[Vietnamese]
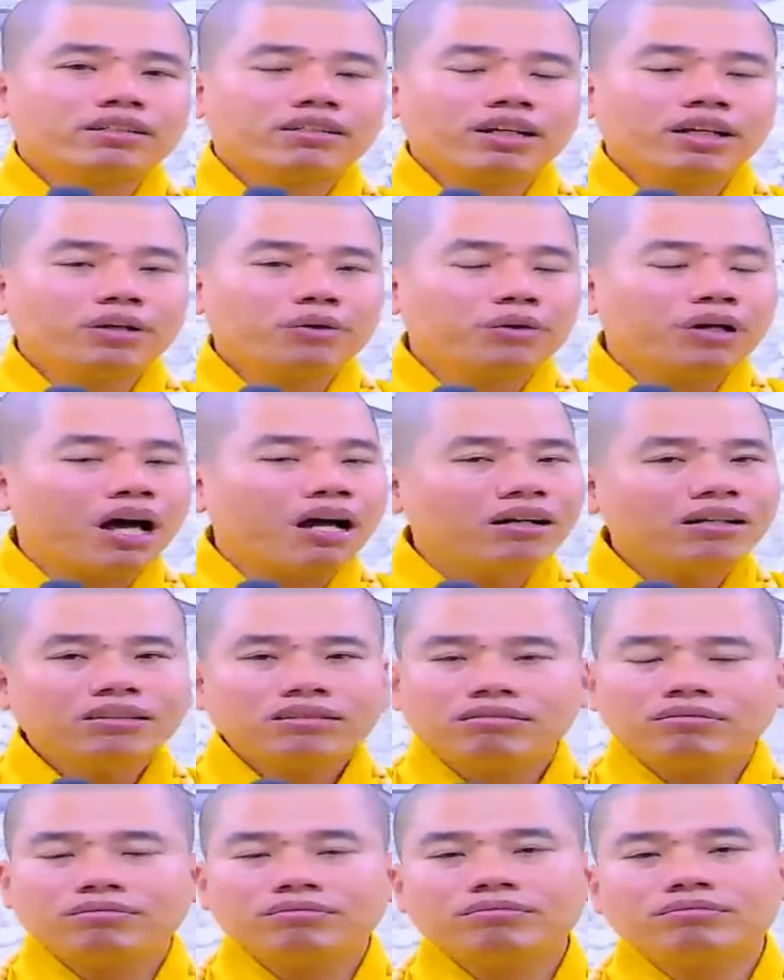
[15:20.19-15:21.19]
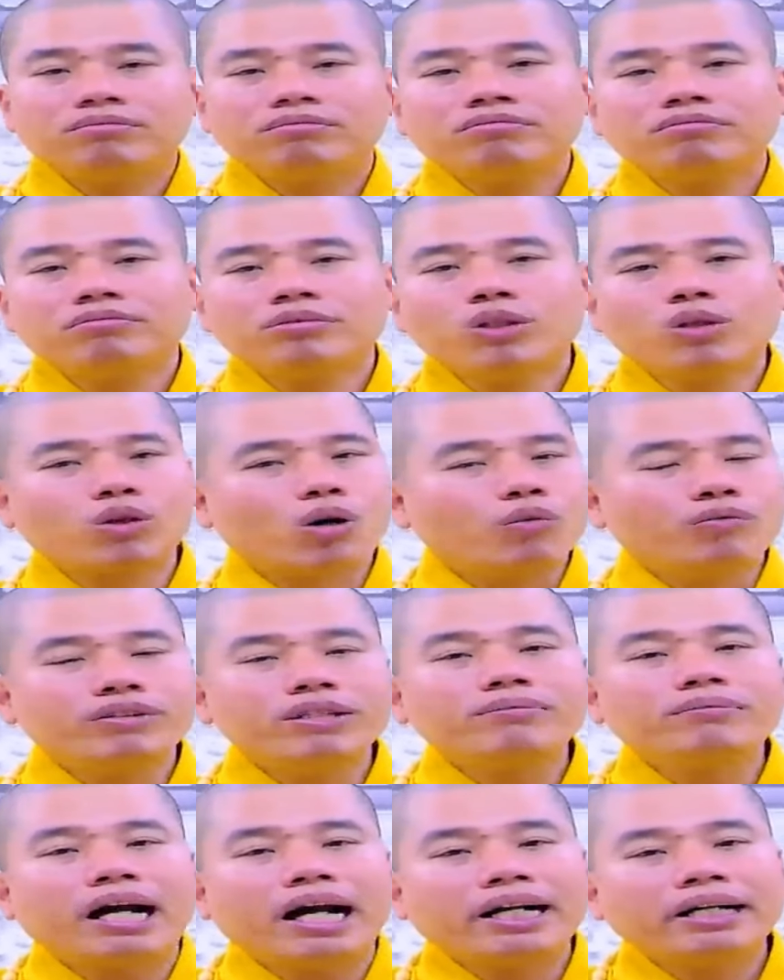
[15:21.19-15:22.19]
điều lợi ích vô cùng
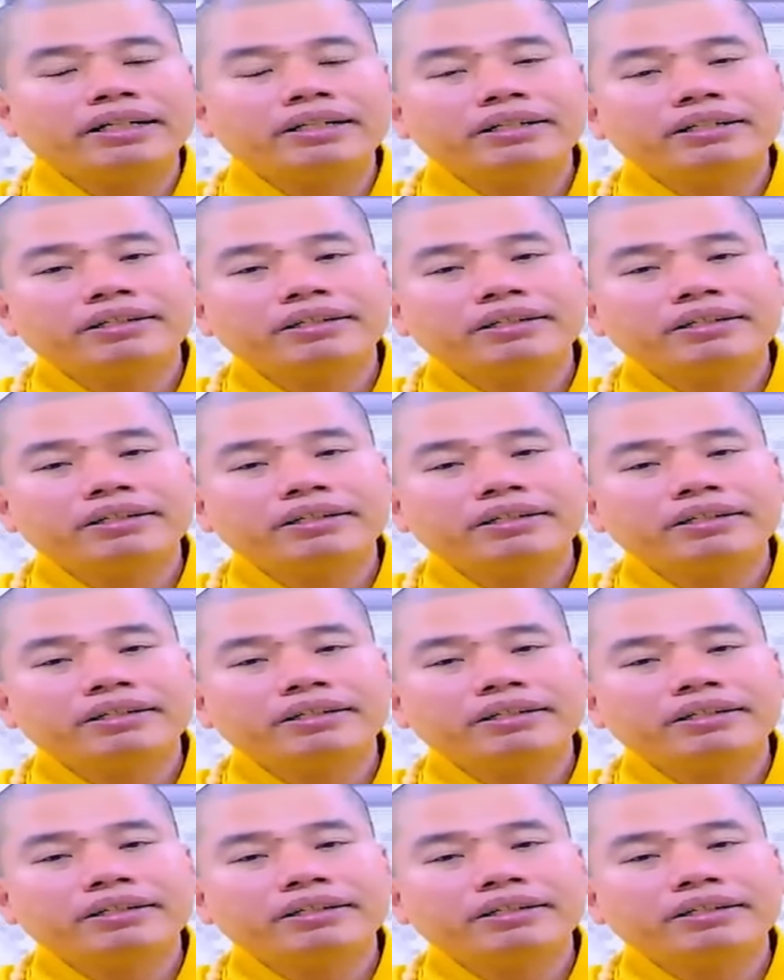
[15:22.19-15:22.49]
viên mãn